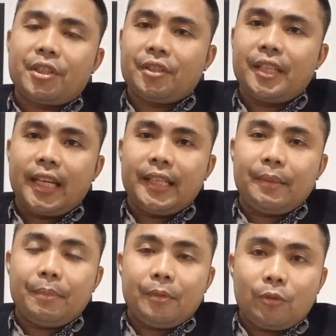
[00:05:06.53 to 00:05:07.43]
bersedia
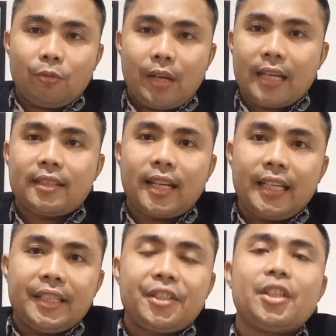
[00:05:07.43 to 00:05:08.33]

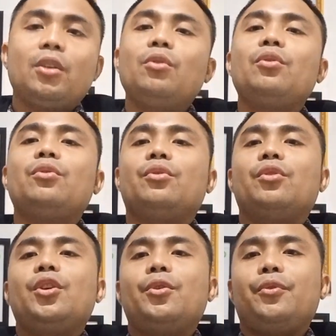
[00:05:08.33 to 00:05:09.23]
ditugaskan di
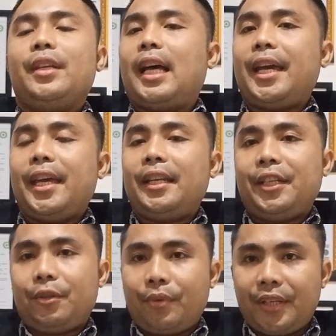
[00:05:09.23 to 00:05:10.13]
seluruh wilayah
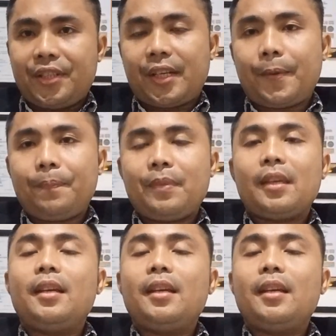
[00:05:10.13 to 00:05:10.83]
di Indonesia.